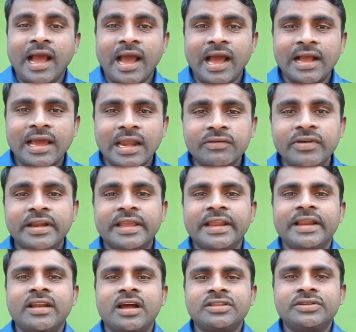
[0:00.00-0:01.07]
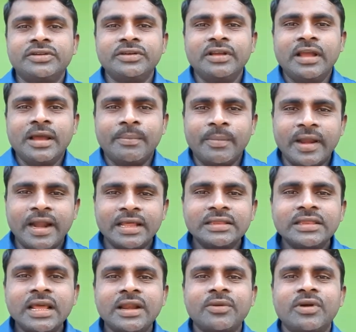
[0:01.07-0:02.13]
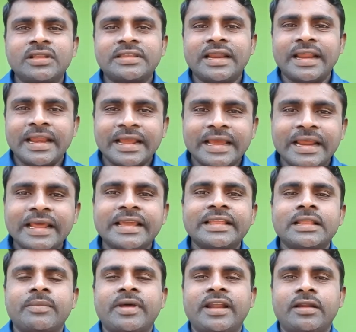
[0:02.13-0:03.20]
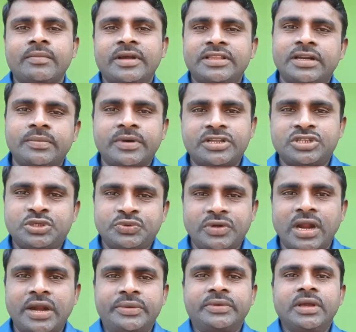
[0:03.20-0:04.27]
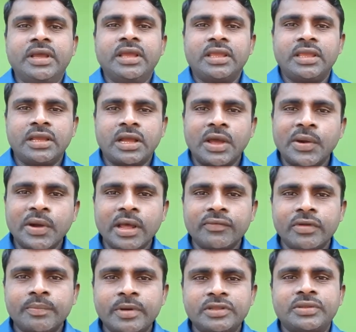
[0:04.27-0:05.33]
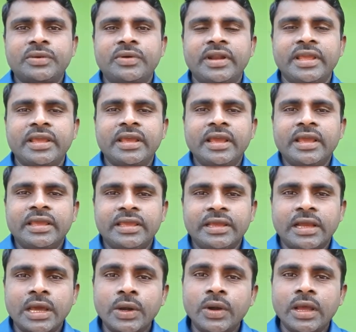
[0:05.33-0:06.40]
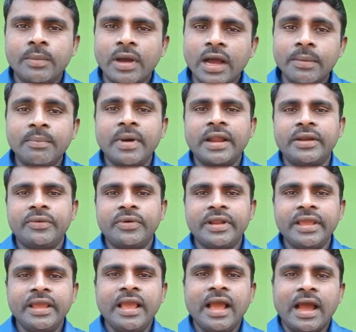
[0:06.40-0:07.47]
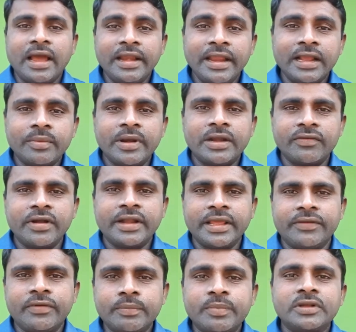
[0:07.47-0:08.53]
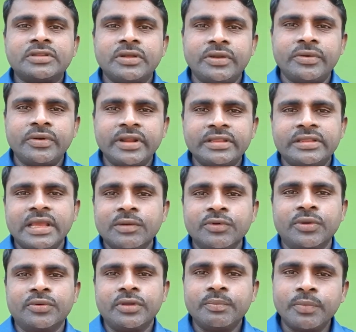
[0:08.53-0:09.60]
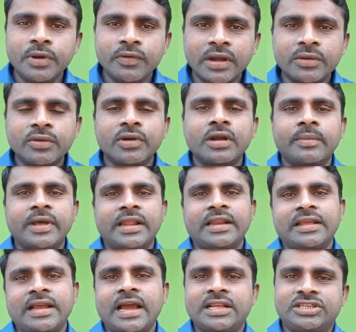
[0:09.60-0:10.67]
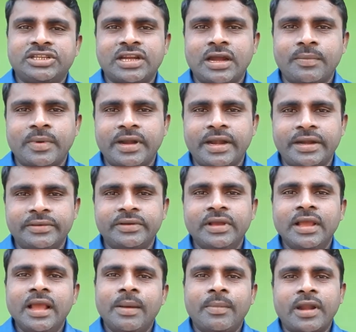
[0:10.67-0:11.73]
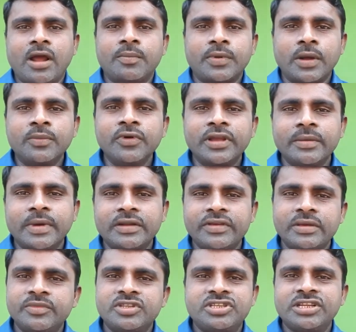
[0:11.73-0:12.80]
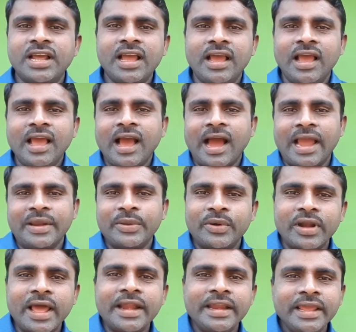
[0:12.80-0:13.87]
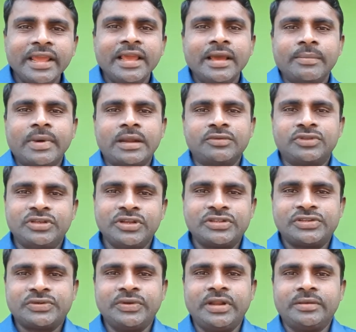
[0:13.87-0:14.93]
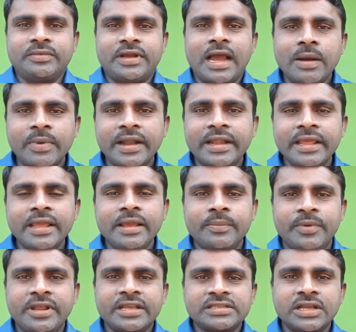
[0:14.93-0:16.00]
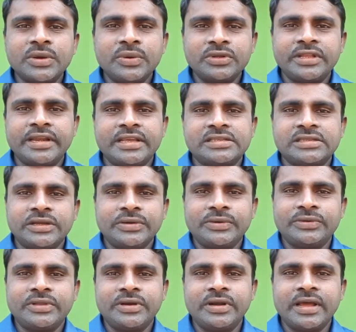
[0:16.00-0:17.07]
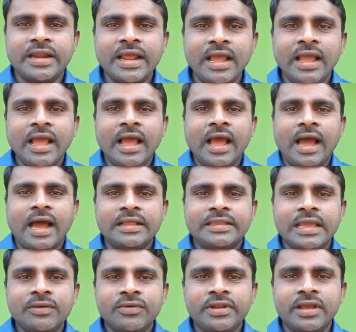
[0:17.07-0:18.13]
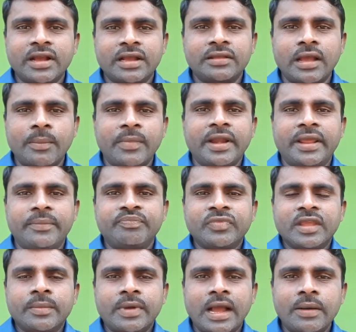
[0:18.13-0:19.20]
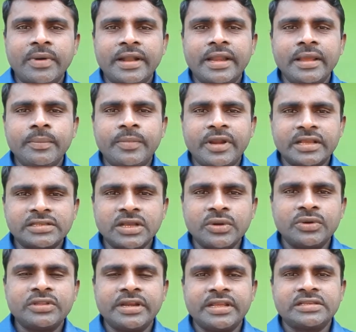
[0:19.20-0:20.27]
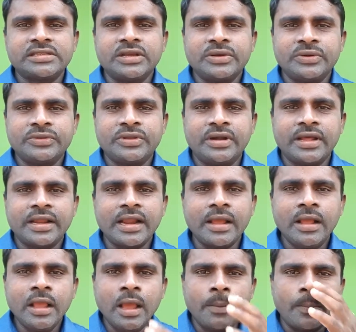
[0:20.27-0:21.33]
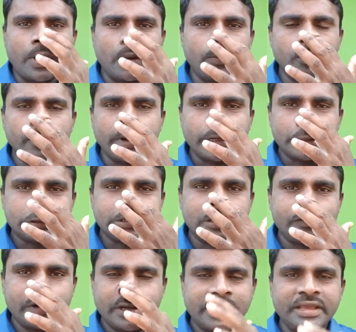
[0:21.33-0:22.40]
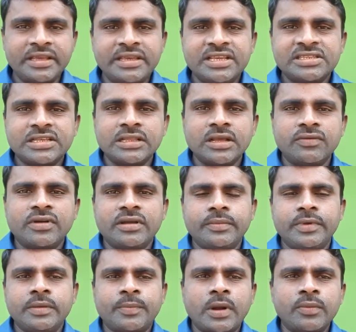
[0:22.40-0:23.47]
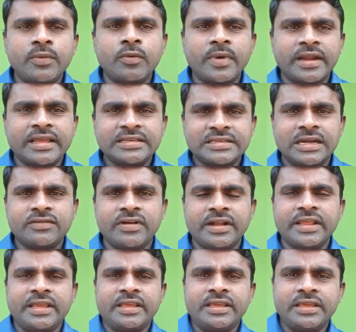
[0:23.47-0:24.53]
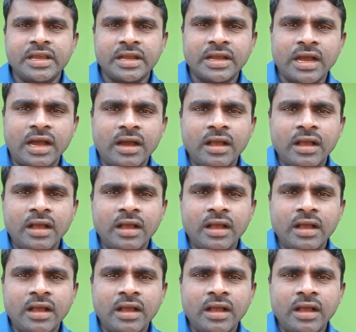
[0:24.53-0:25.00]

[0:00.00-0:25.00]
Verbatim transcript: ఆ కలవరిగిరి నాథుడు మనందరినీ కూడా తన రెక్కల కింద మనల్ని భద్రపరిచి ఉన్నాడు ఈ కరోనా విపత్తు నుండి ఈ కరోనా మహమ్మారి నుండి అనేకమైనటువంటి విపత్తుల నుండి దేవుడు ఇప్పుడు వరకు కూడా మనల్ని కాచి కాపాడాడు మరి ఆ ప్రభుకి మనం ఏమిచ్చినా ఆయన రుణాన్ని మనం తీర్చుకోలేం కాబట్టి ప్రియ సహోదరి సహోదరులారా ఆ దేవుని యొక్క మరి కాబట్టి ప్రియ సహోదరి సహోదరులారా ప్రభు మనకిచ్చినటువంటి ఈ సదవు ఈ ప్రభు మనకిచ్చినటువంటి ఈ యొక్క